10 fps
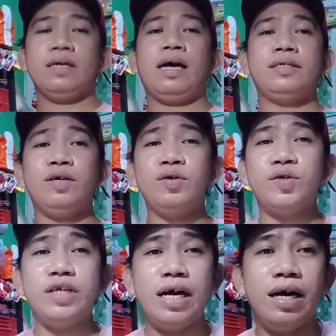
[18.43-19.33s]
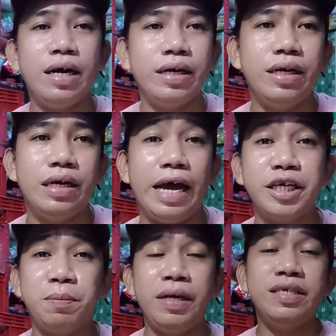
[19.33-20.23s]
Kasi gusto niyang
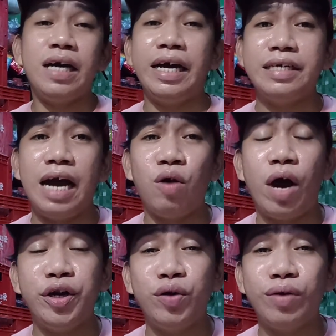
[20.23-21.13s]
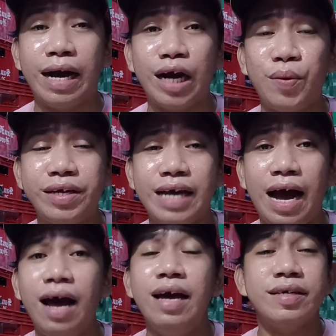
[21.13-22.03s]
i-explain sa kanya kung ano yung gagawin
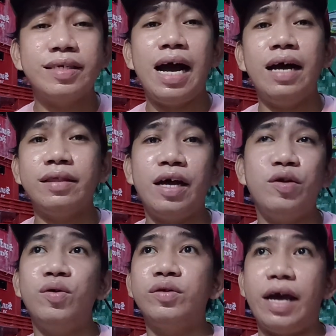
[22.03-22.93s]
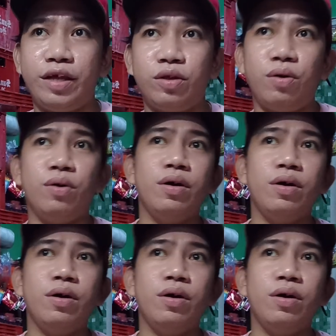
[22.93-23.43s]
niya sa tanong na ito.